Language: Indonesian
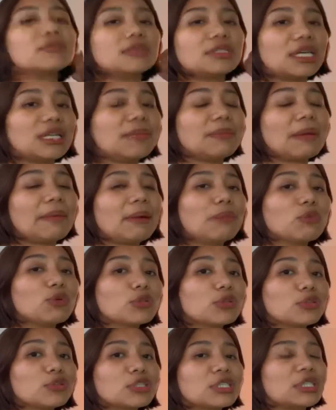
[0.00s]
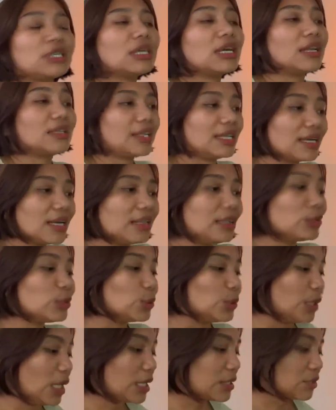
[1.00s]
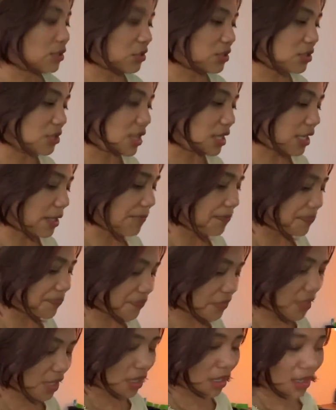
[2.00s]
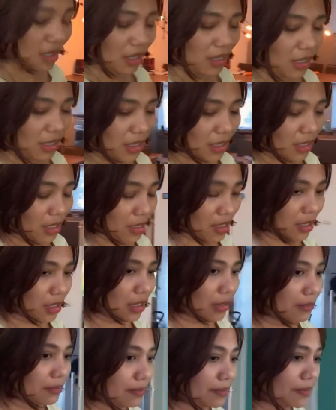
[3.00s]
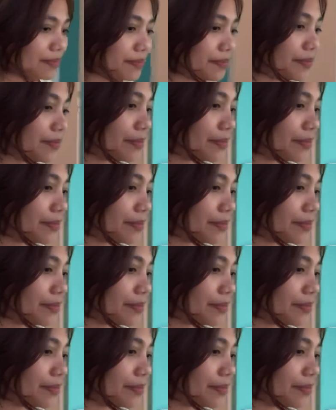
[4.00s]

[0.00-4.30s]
jadi memang butuh si gandengan itu ya saudara-saudara um,